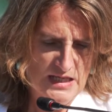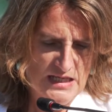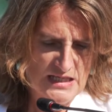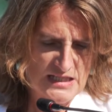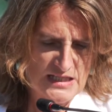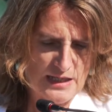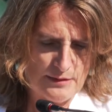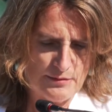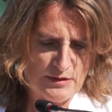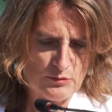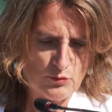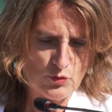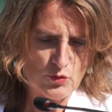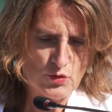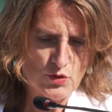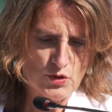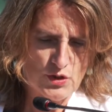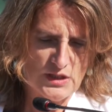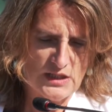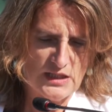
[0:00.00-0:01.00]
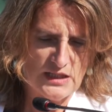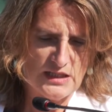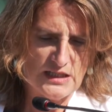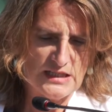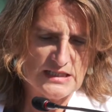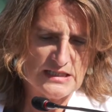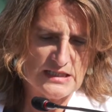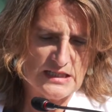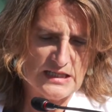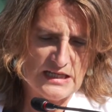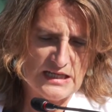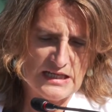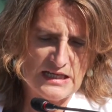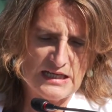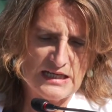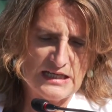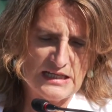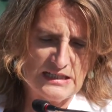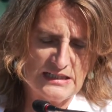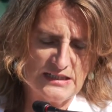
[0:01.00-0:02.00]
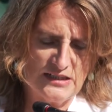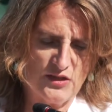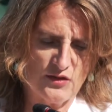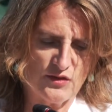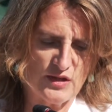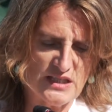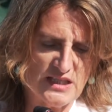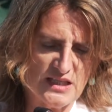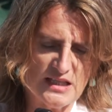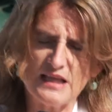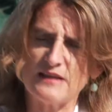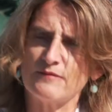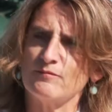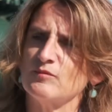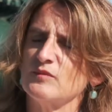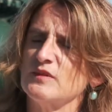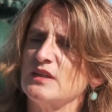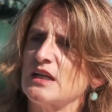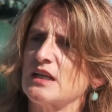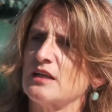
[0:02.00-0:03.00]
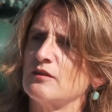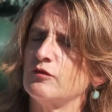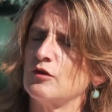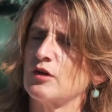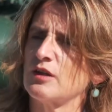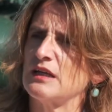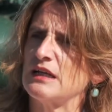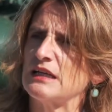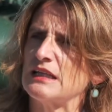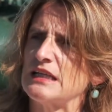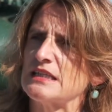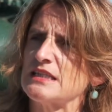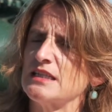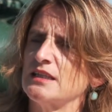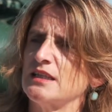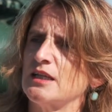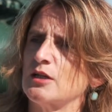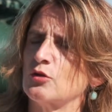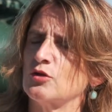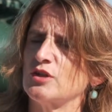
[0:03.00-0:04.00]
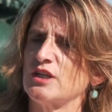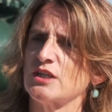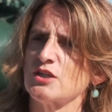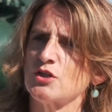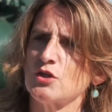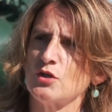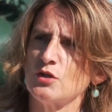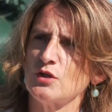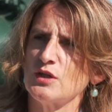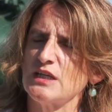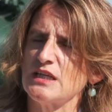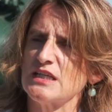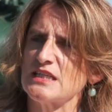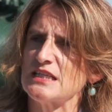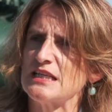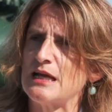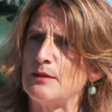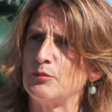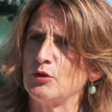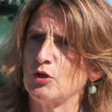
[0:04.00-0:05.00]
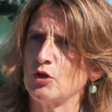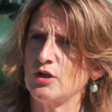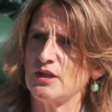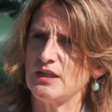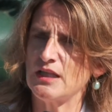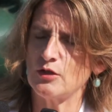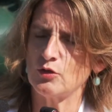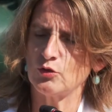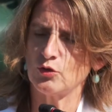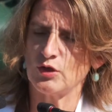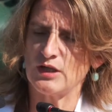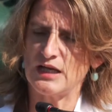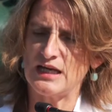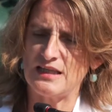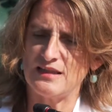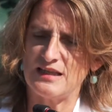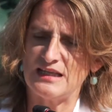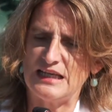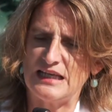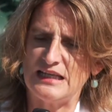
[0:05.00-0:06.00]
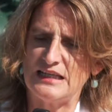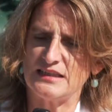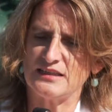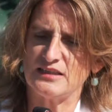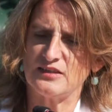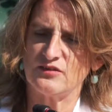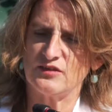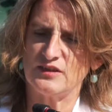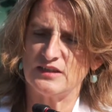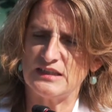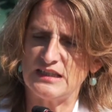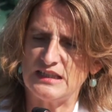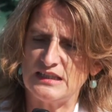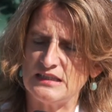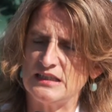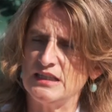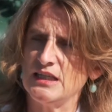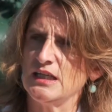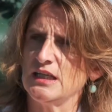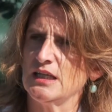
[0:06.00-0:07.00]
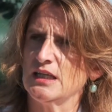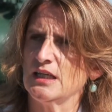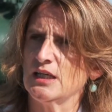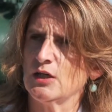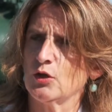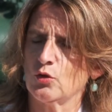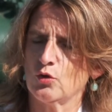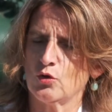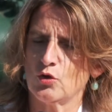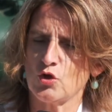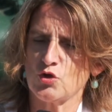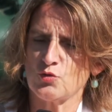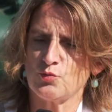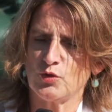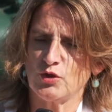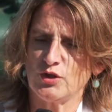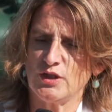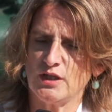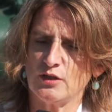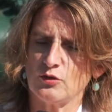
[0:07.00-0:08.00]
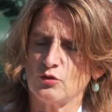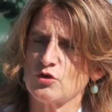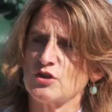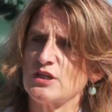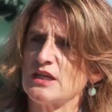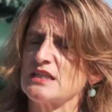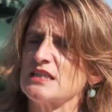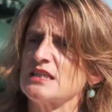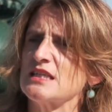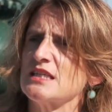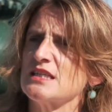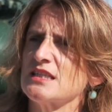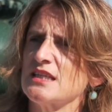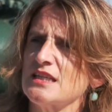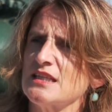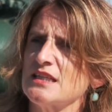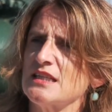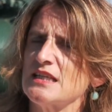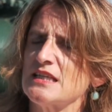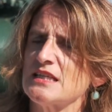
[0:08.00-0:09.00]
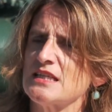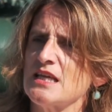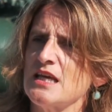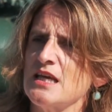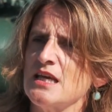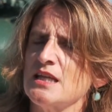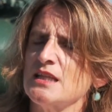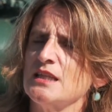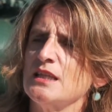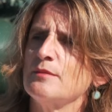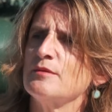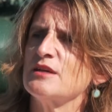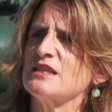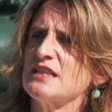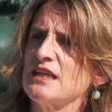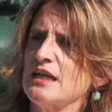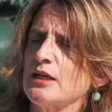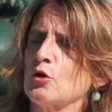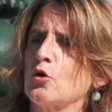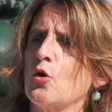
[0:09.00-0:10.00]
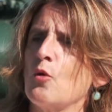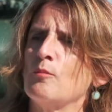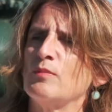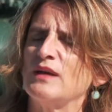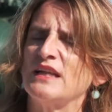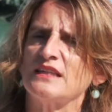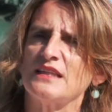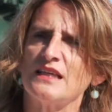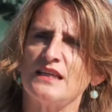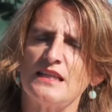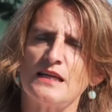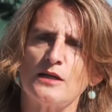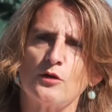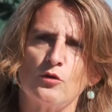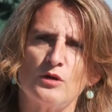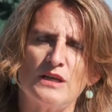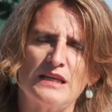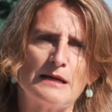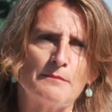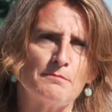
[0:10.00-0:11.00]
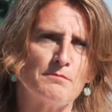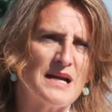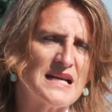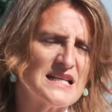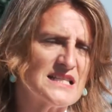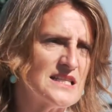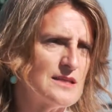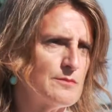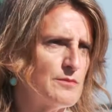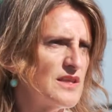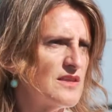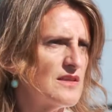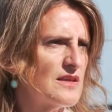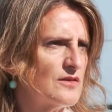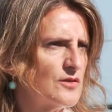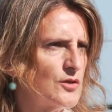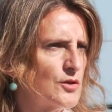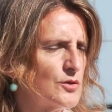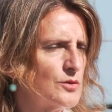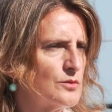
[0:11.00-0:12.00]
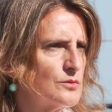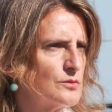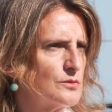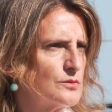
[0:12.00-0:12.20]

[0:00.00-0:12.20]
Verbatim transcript: Sabemos que en esta necesidad de reforzar las interconexiones, la prioridad otorgada a la electricidad con los proyectos existentes debe ser completada con la maximización